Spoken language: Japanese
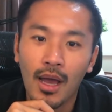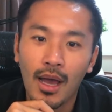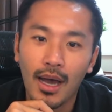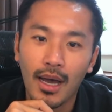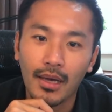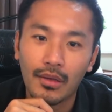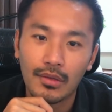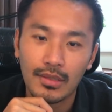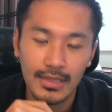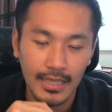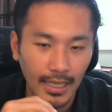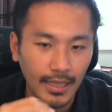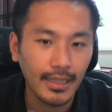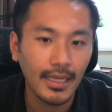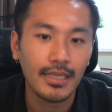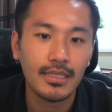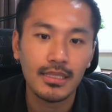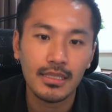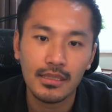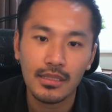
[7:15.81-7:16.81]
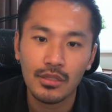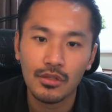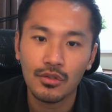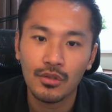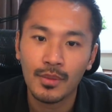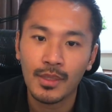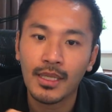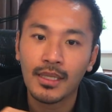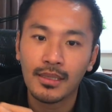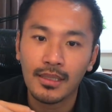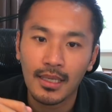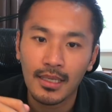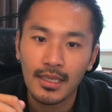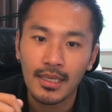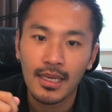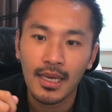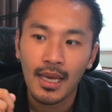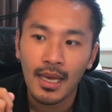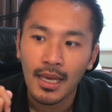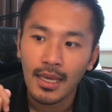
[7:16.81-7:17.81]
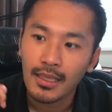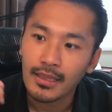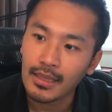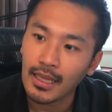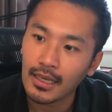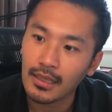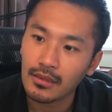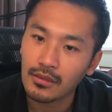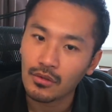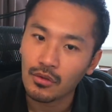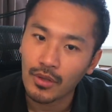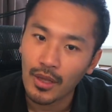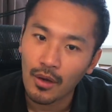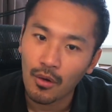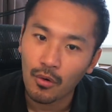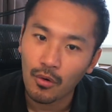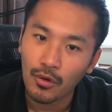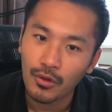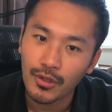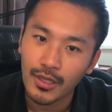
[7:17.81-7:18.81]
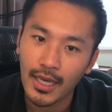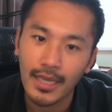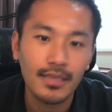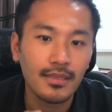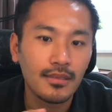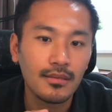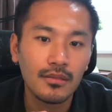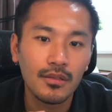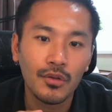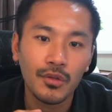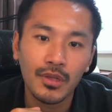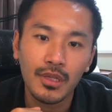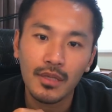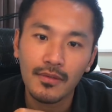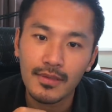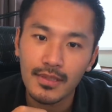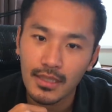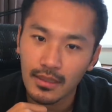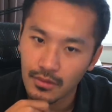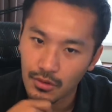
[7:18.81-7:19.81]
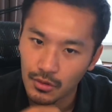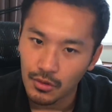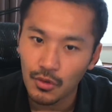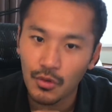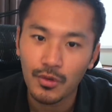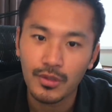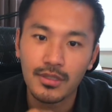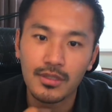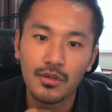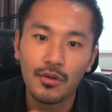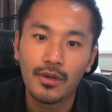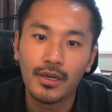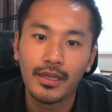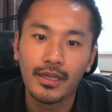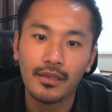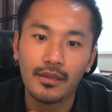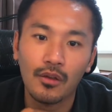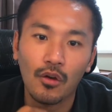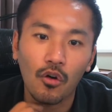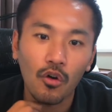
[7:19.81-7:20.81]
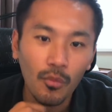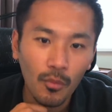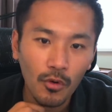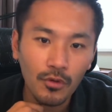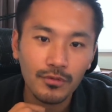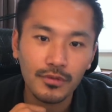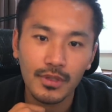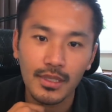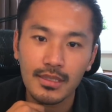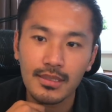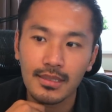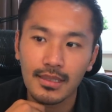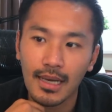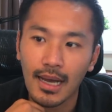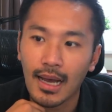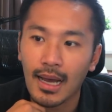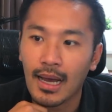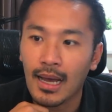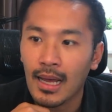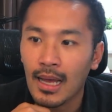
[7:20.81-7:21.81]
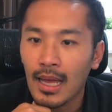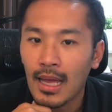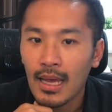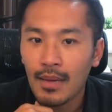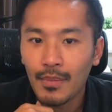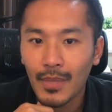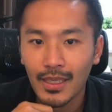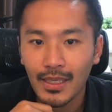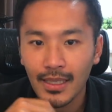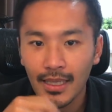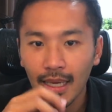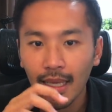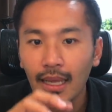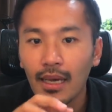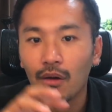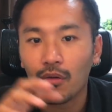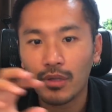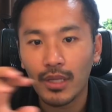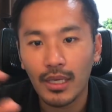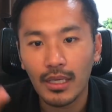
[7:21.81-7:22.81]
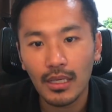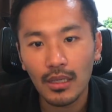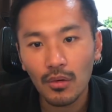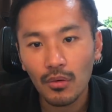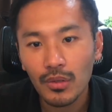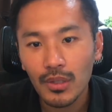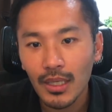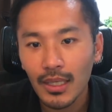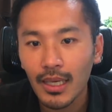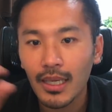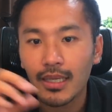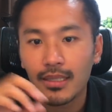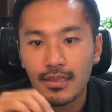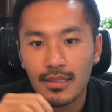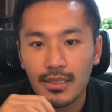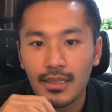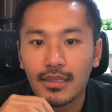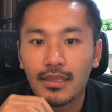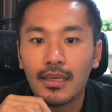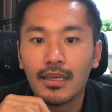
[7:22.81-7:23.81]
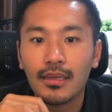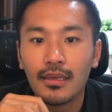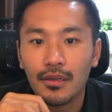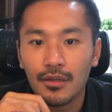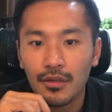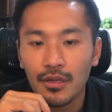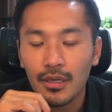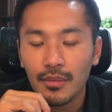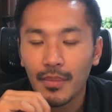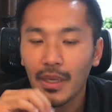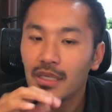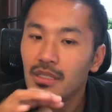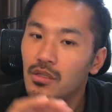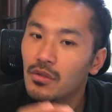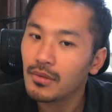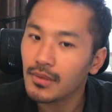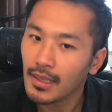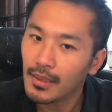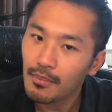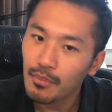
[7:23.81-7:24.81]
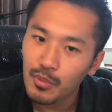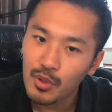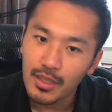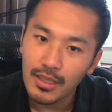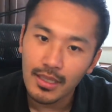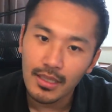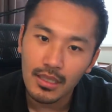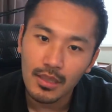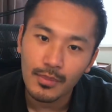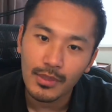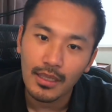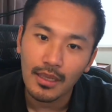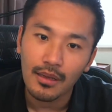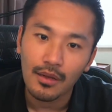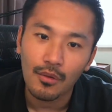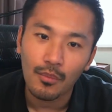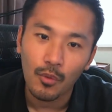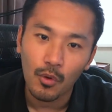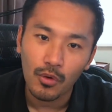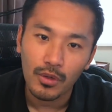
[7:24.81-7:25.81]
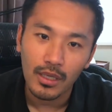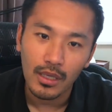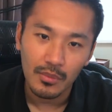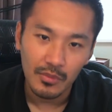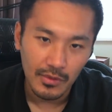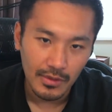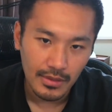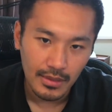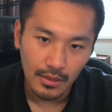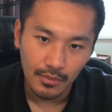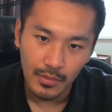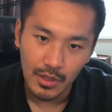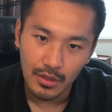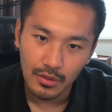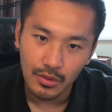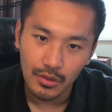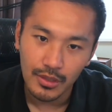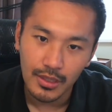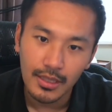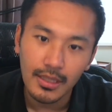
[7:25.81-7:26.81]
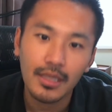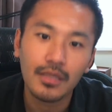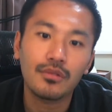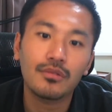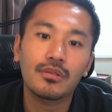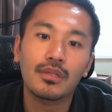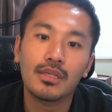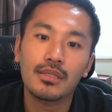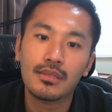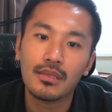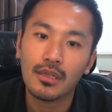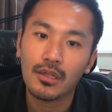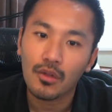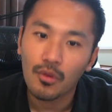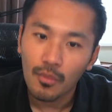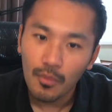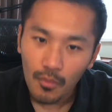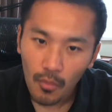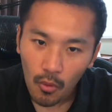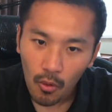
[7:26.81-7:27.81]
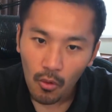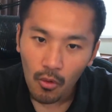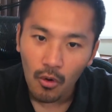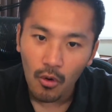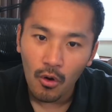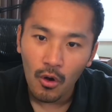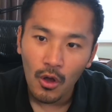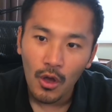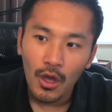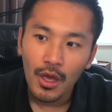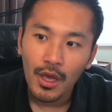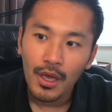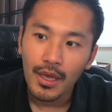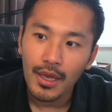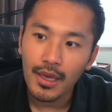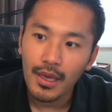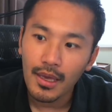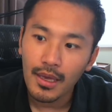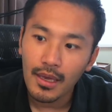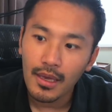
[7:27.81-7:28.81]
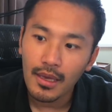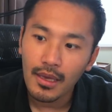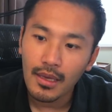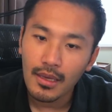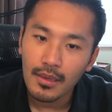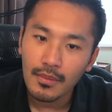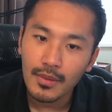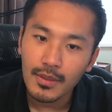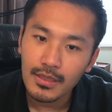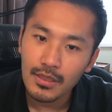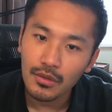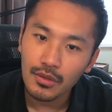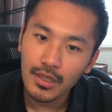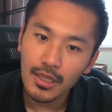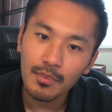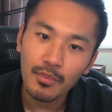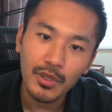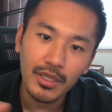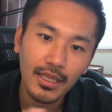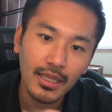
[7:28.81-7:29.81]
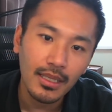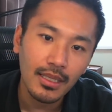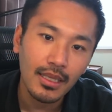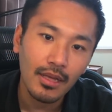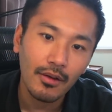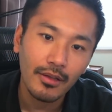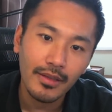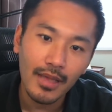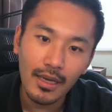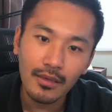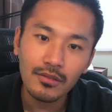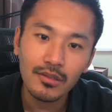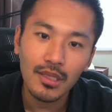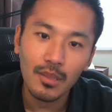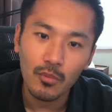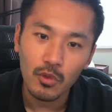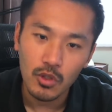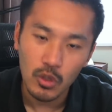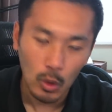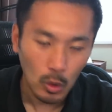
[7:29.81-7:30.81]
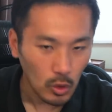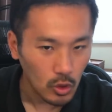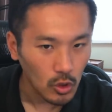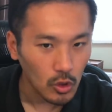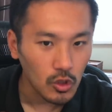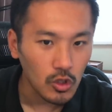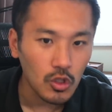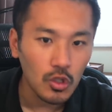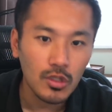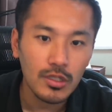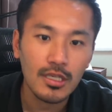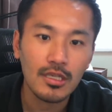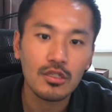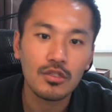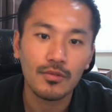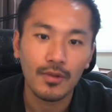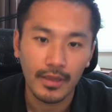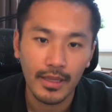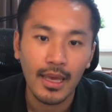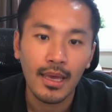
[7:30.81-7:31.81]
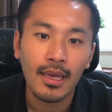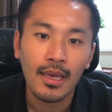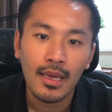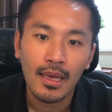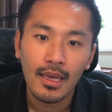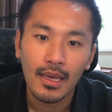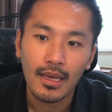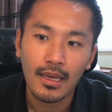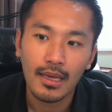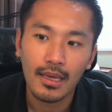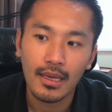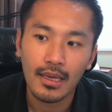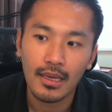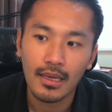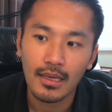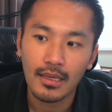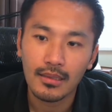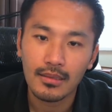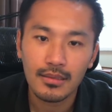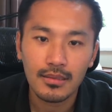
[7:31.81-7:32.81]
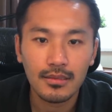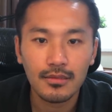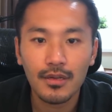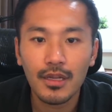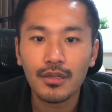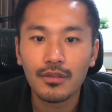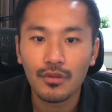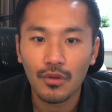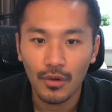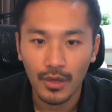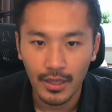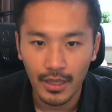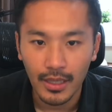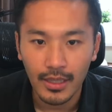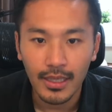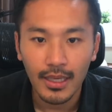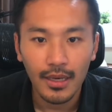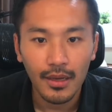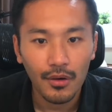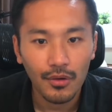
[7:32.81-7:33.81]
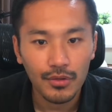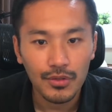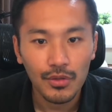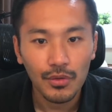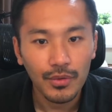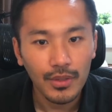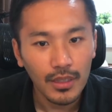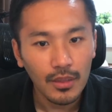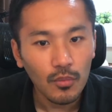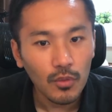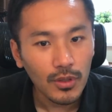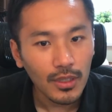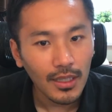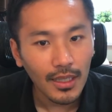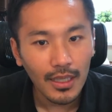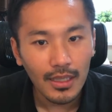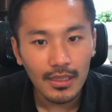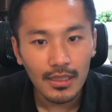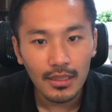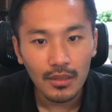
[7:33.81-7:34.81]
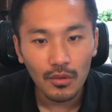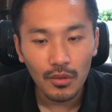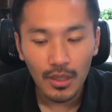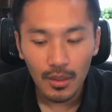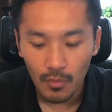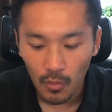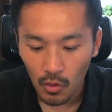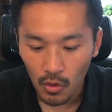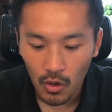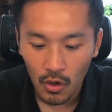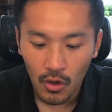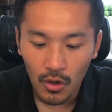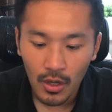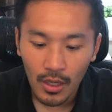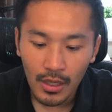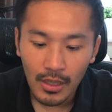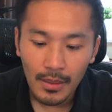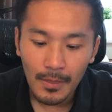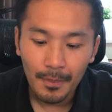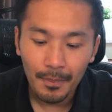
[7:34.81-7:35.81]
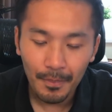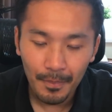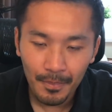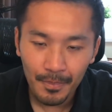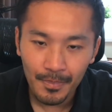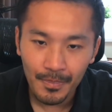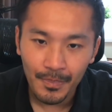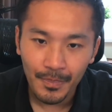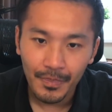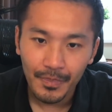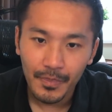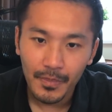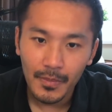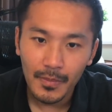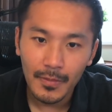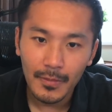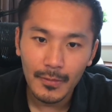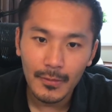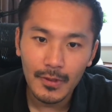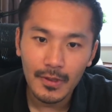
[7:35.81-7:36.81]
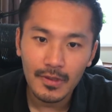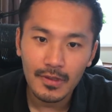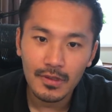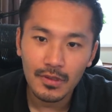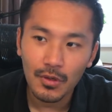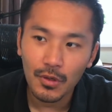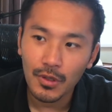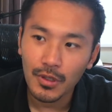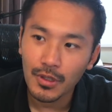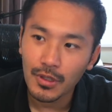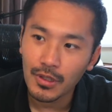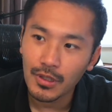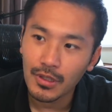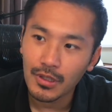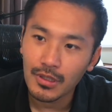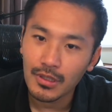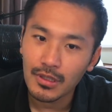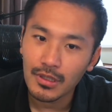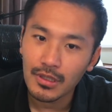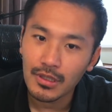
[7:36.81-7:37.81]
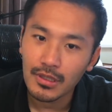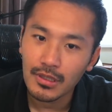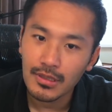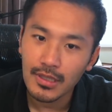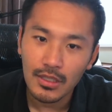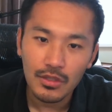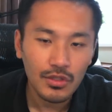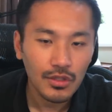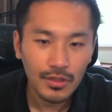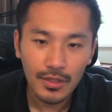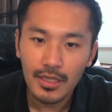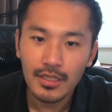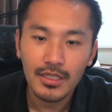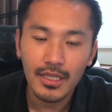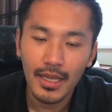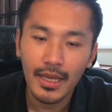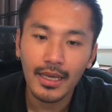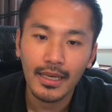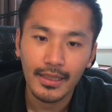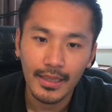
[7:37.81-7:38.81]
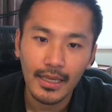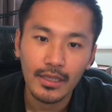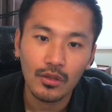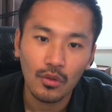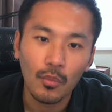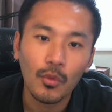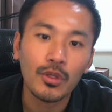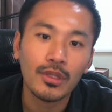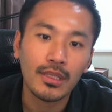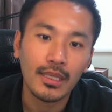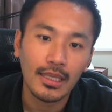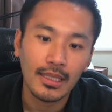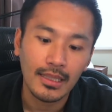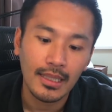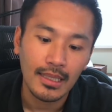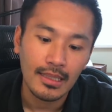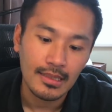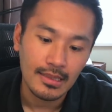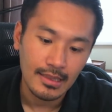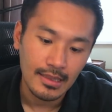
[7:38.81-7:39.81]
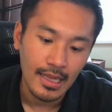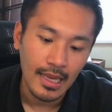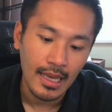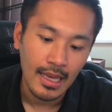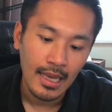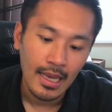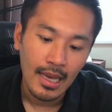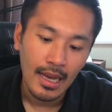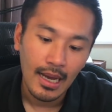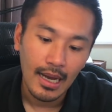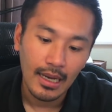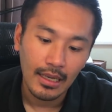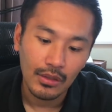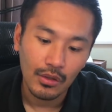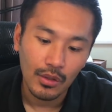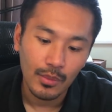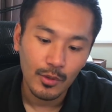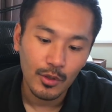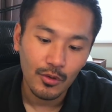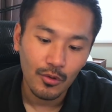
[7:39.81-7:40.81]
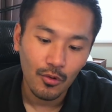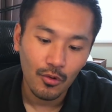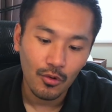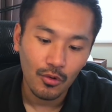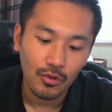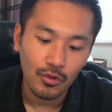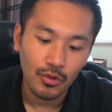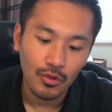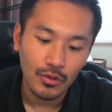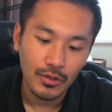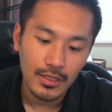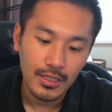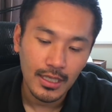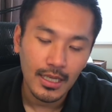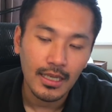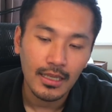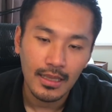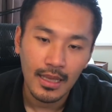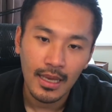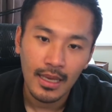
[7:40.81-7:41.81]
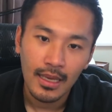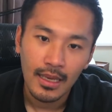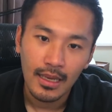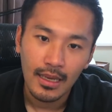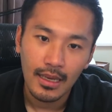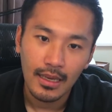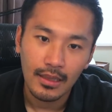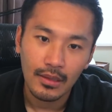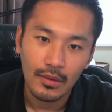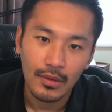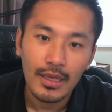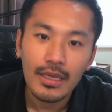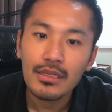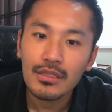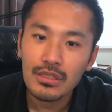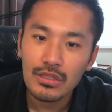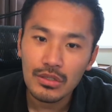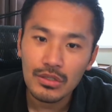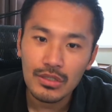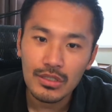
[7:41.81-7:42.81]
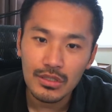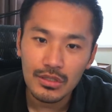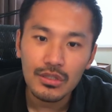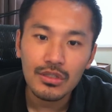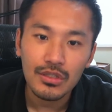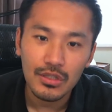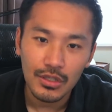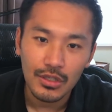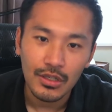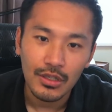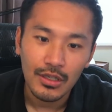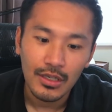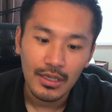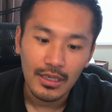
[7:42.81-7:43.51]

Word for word: あの、最大値っていう意味だったり、タッグのね、起こる回数によっては全力の方が強いかなって思うんですが、まあ、キャラをね、いろんなキャラ連れていける。まあ、一応テンプルデッキみたいなのもゲームウィズを見ると出てるんですけども、えー、まあ、そのテンプルデッキではなくてもそこそこ強い選手はね、えー、作れるのかな。キャラをそんなに持ってない人でも、うん、強い選手作れるんじゃないかなと思っていてですね、あの、エビル高校のしっかりね、あの練習しつつ、